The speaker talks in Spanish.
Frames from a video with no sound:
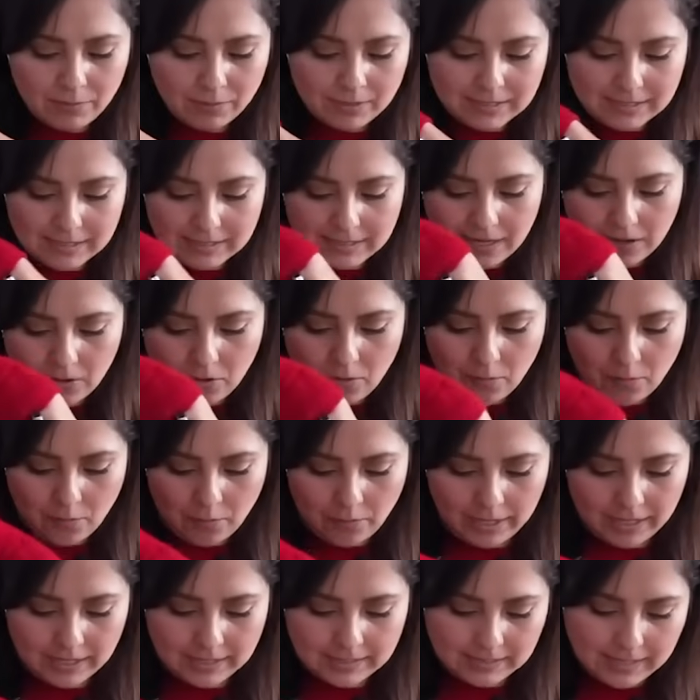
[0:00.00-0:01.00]
una bolsita
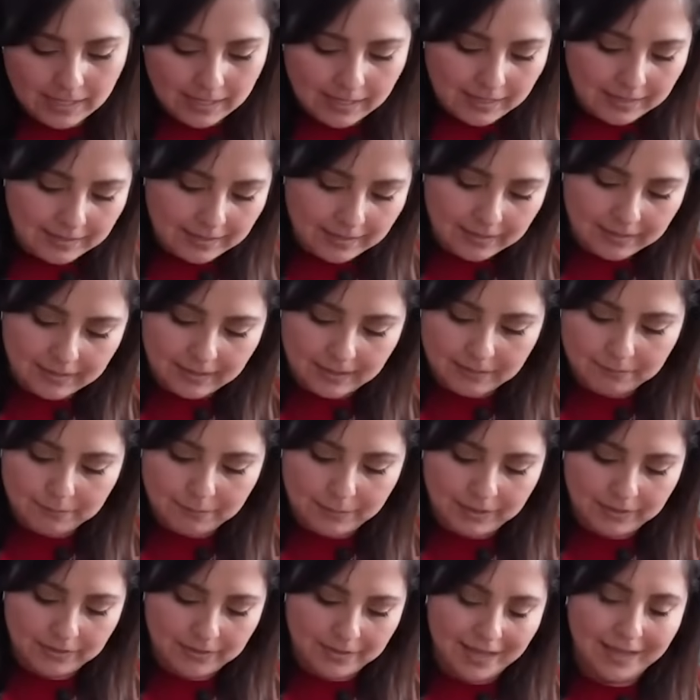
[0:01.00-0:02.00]
como esta que
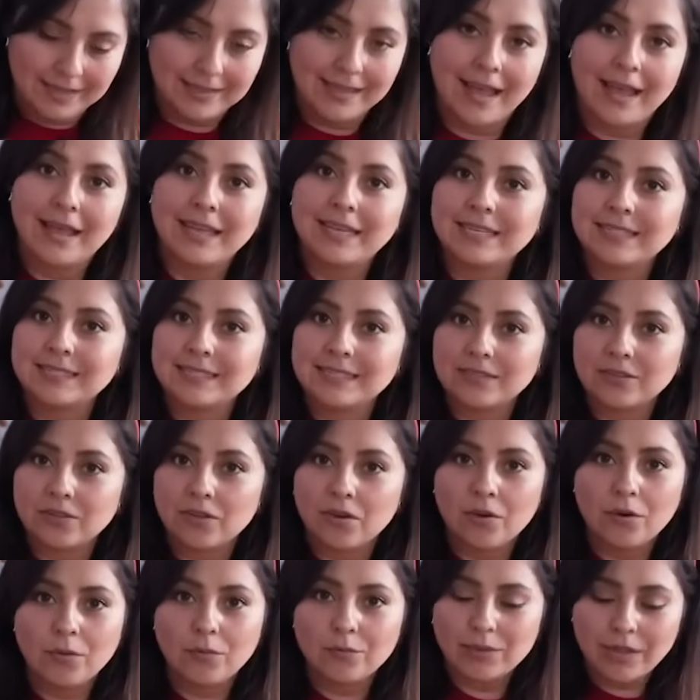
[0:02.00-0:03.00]
tienen ventana y si
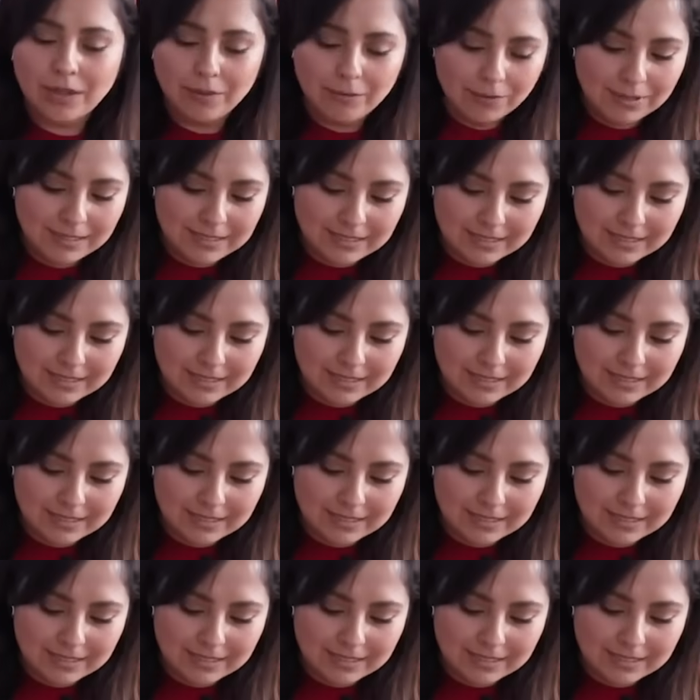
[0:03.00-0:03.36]
no, una